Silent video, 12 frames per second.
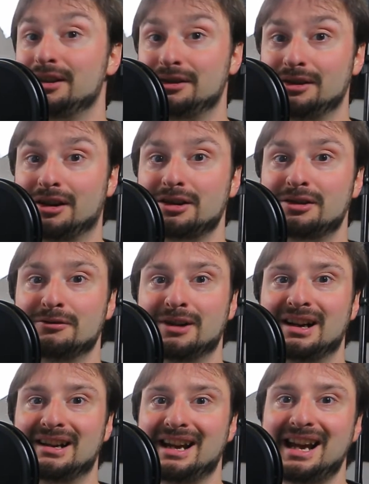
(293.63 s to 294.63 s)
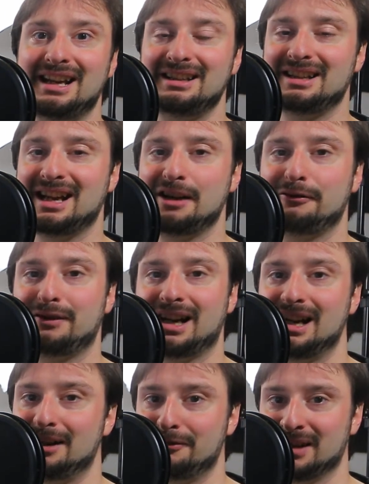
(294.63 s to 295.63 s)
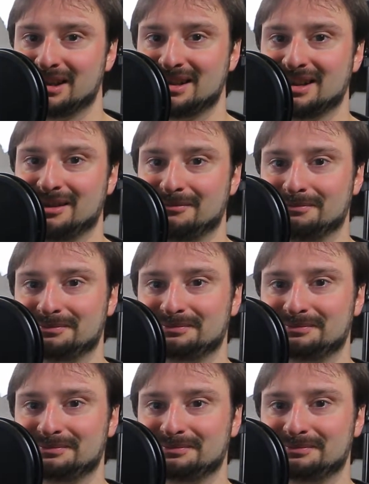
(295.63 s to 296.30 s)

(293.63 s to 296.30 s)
Noctua NFA14.